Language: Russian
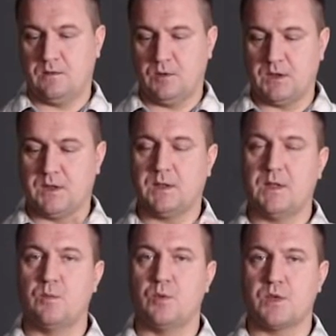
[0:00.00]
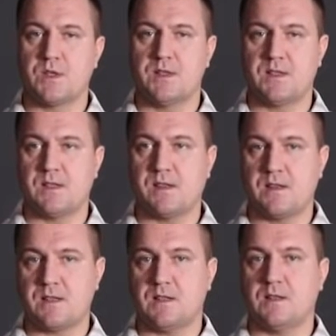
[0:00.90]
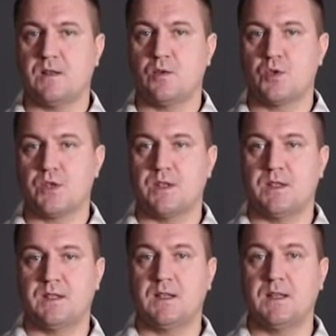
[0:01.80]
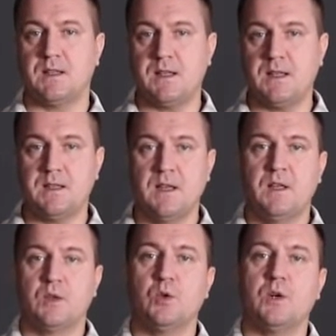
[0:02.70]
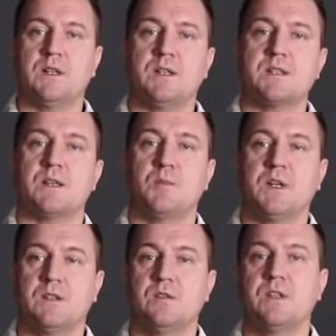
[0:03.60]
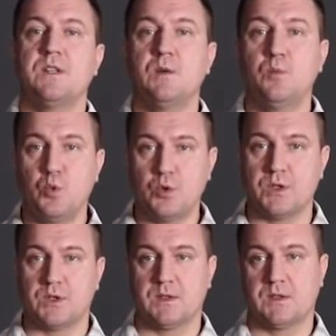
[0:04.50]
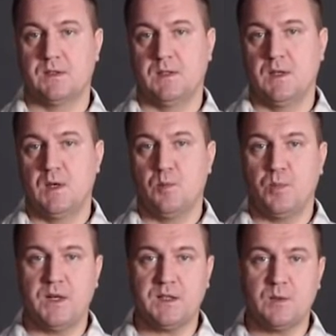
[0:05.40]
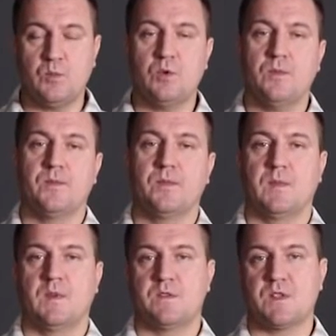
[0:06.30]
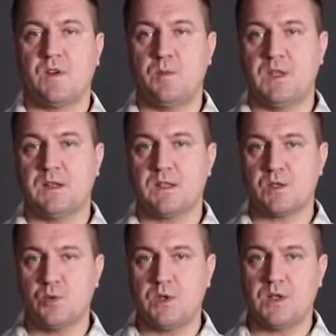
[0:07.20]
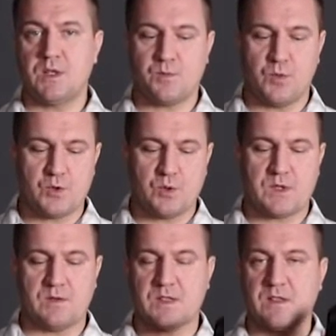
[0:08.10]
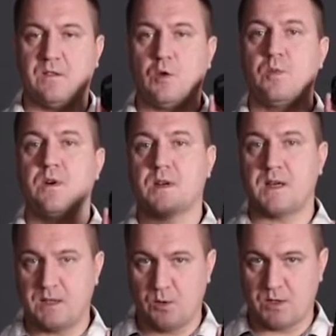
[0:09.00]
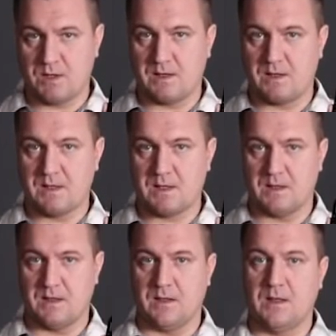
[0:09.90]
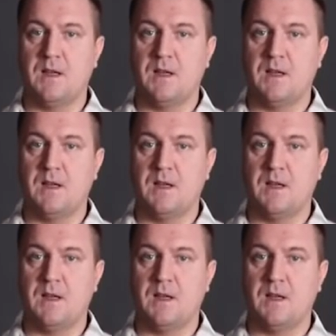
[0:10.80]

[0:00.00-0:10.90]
вот этот импульс синхронизатора уже не долетает, то она срабатывать не будет. Поэтому в современных студиях используются в основном радиосинхронизаторы.